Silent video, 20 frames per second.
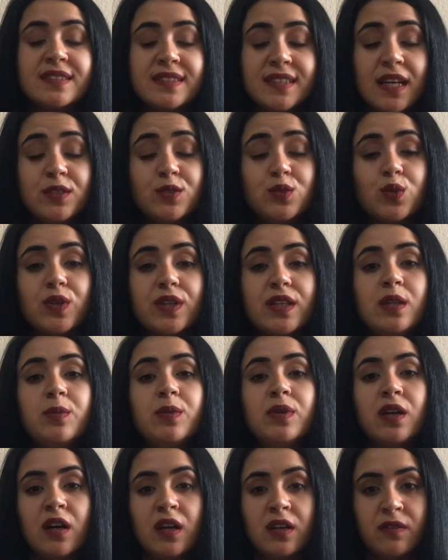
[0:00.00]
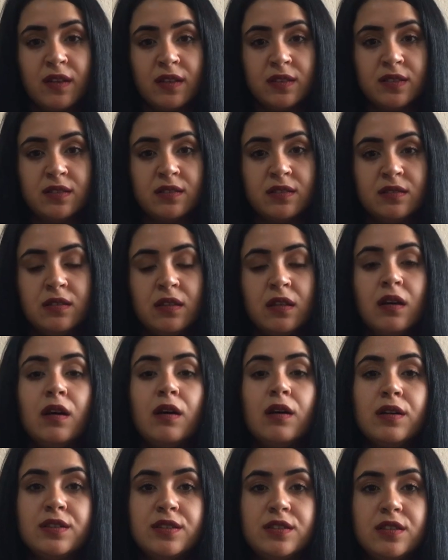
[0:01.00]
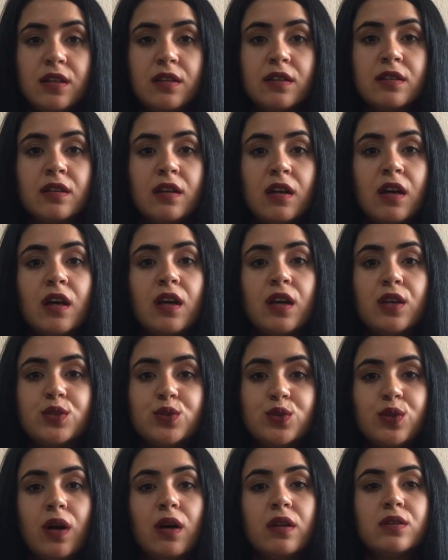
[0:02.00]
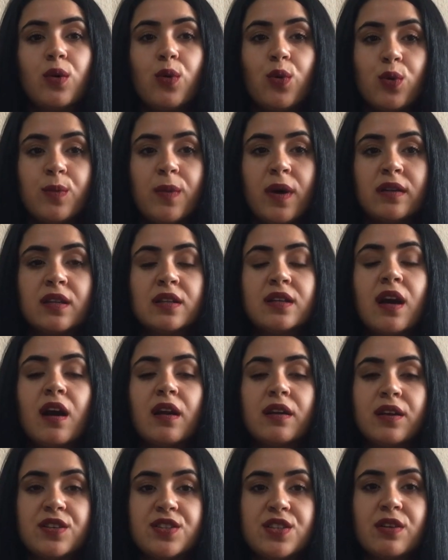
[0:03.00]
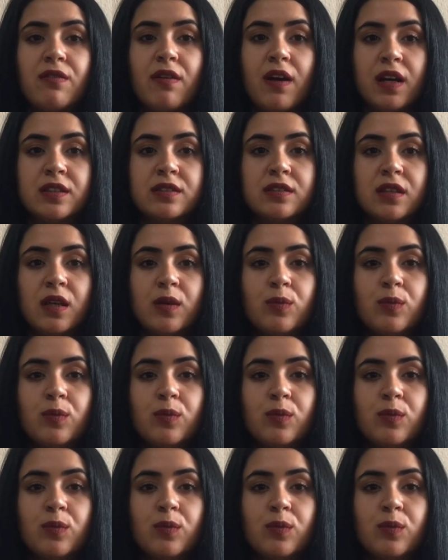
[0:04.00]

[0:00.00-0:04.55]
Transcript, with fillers: Sen çok iyi bir hayvansın. Ancak şu anda ormanda kargaşa var.